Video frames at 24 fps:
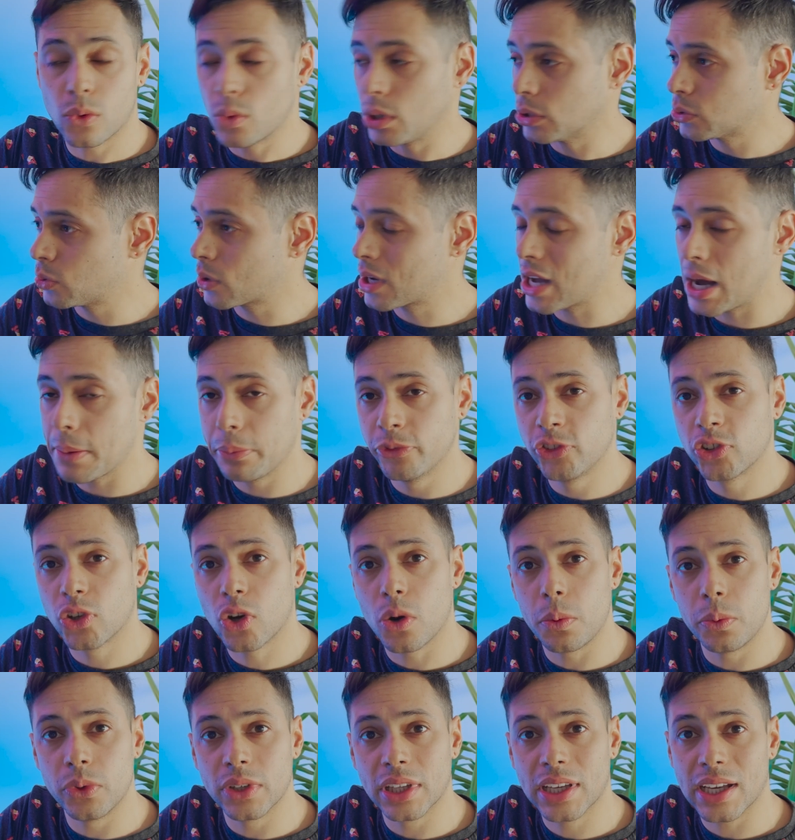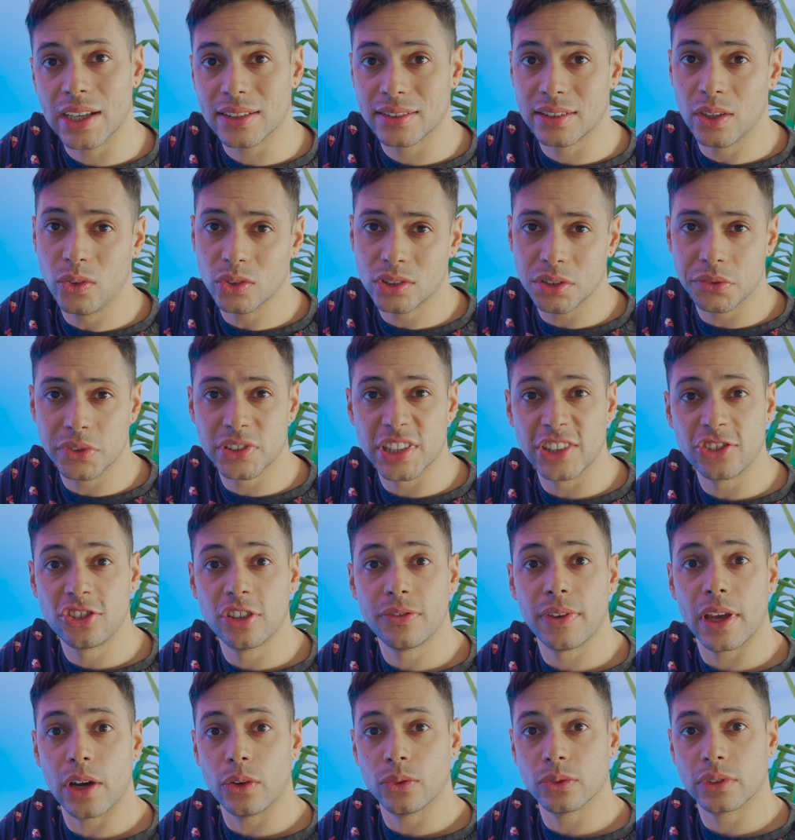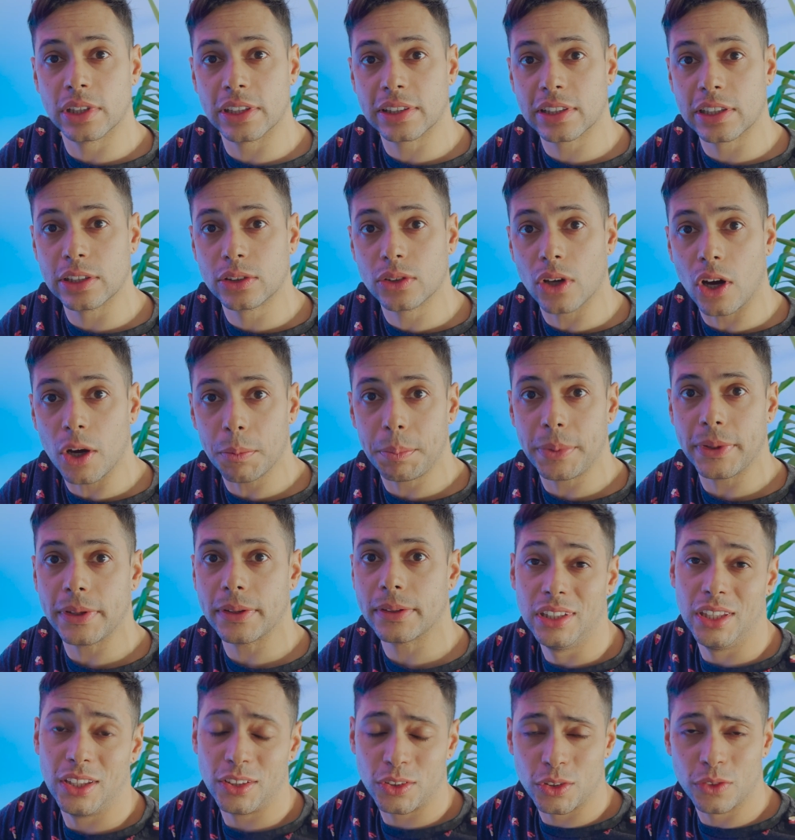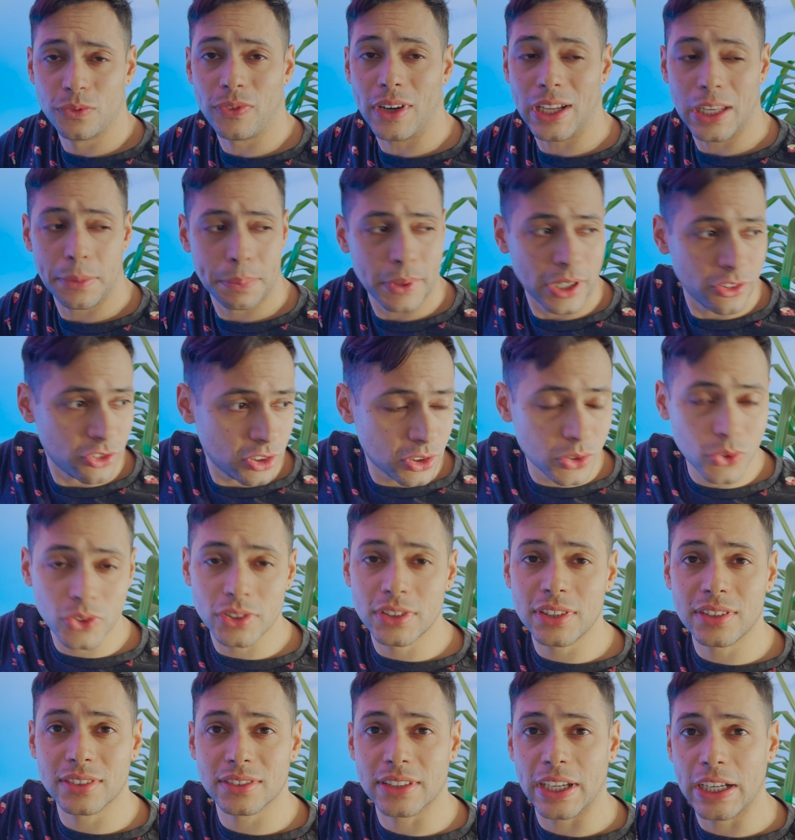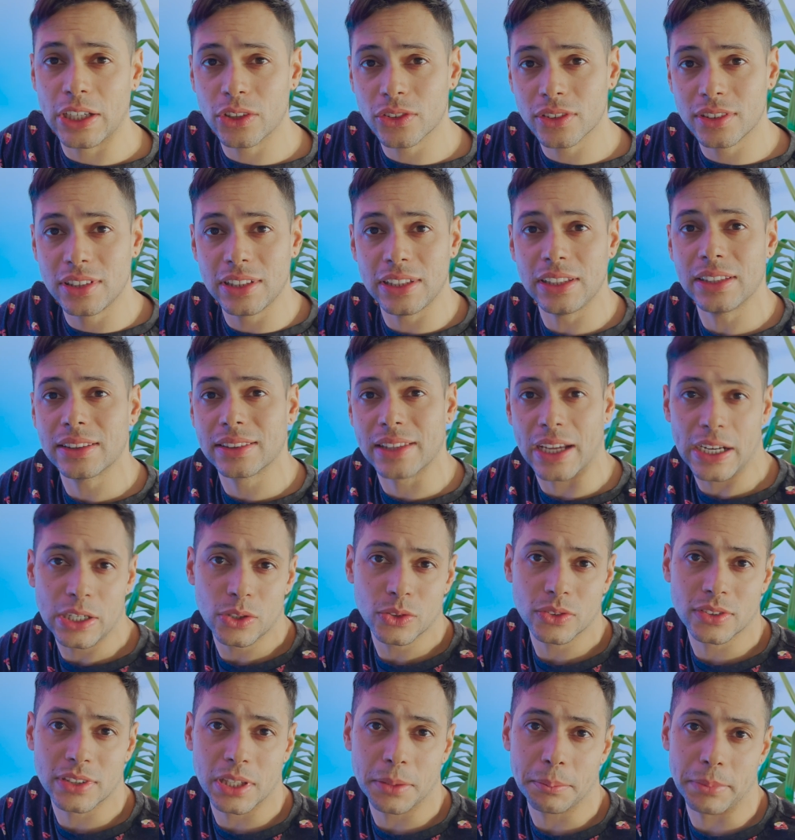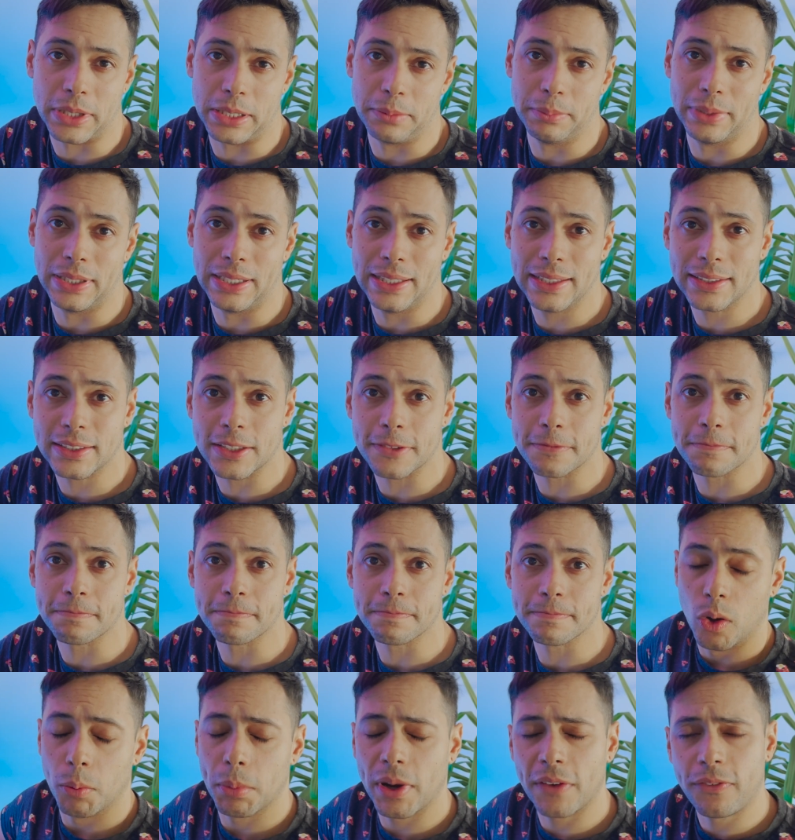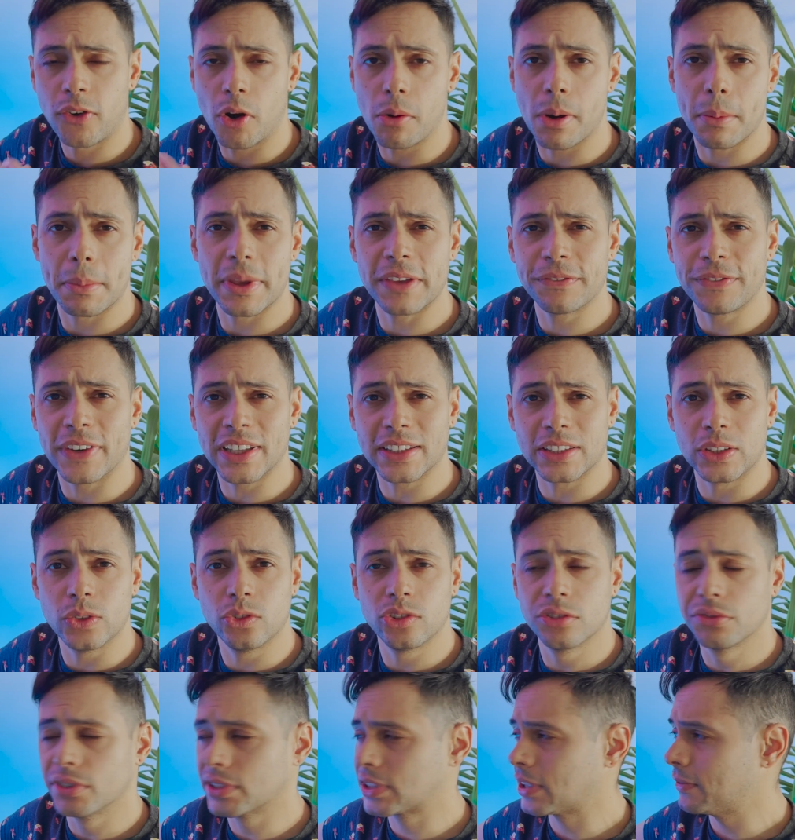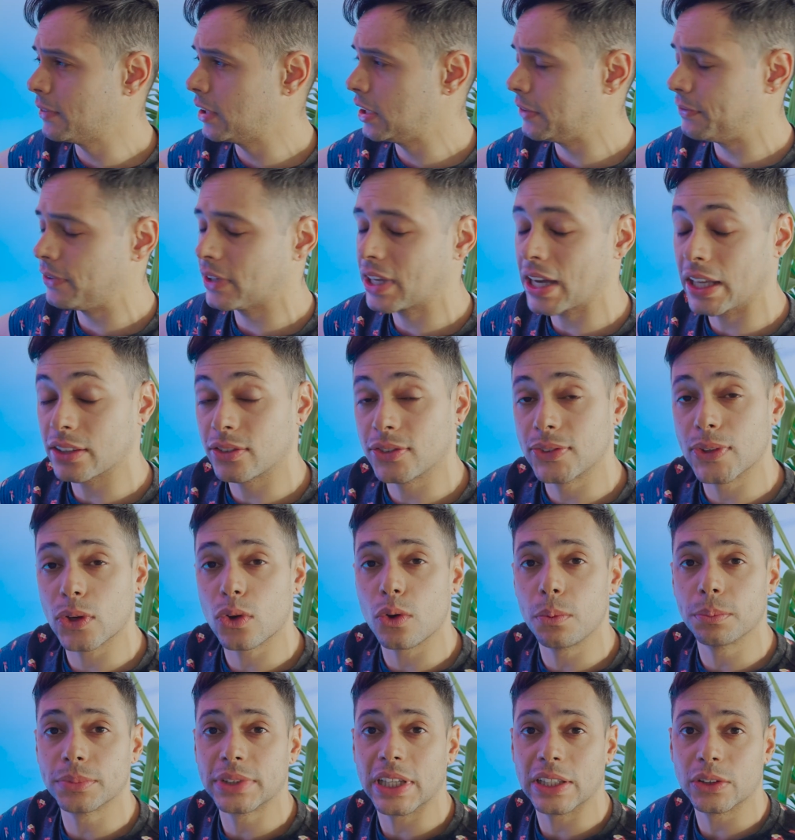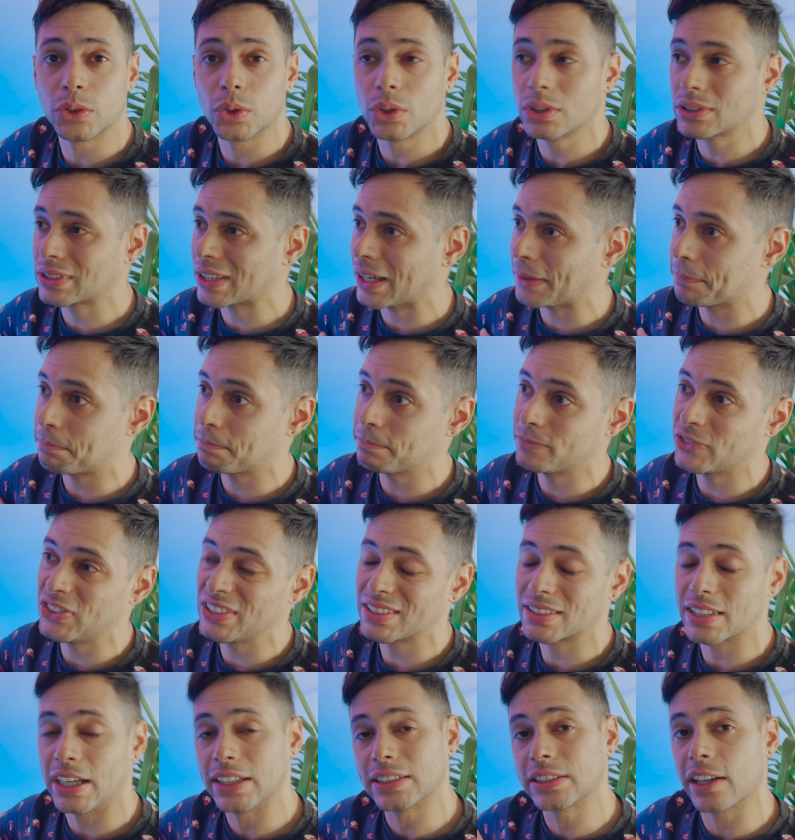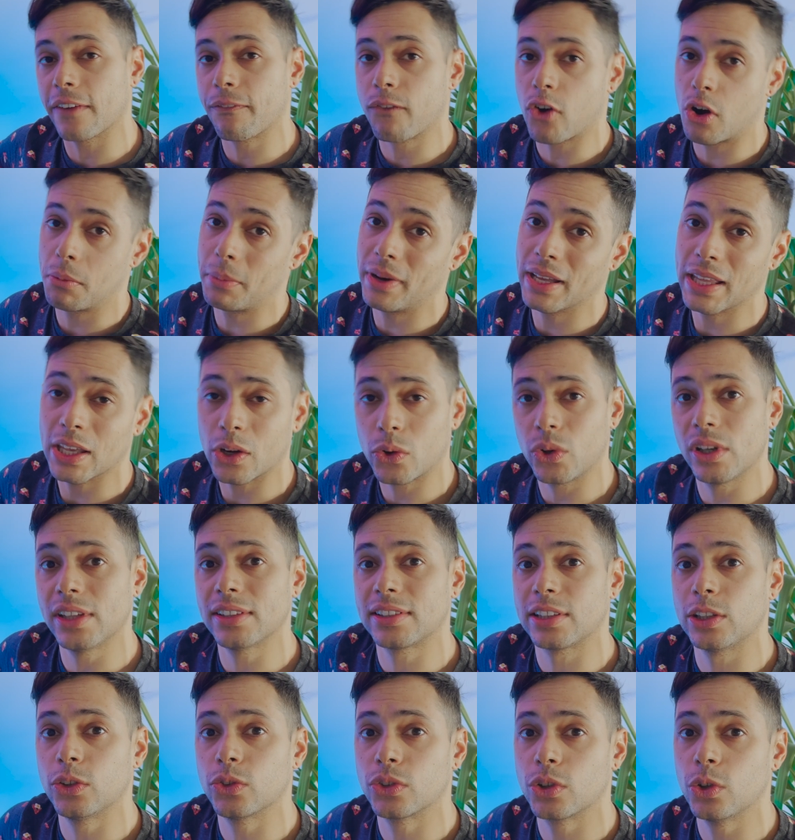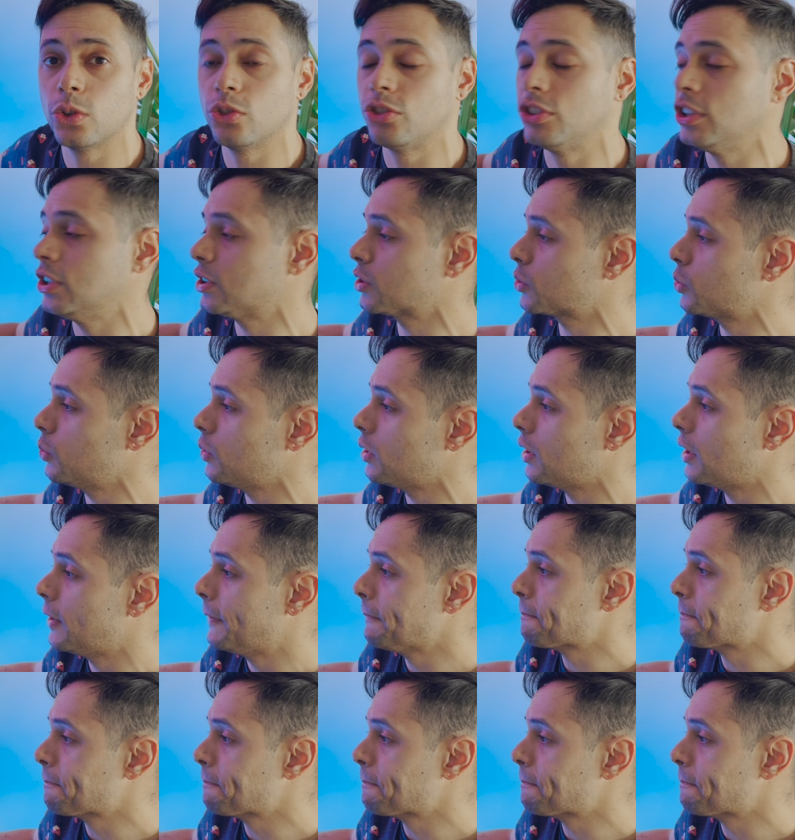quanto o cabo de comunicação se você tiver um desktop. E isso vale para discos externos e internos também, beleza? Uma forma bem facinho de você verificar se o seu computador está de certa forma reconhecendo o seu disco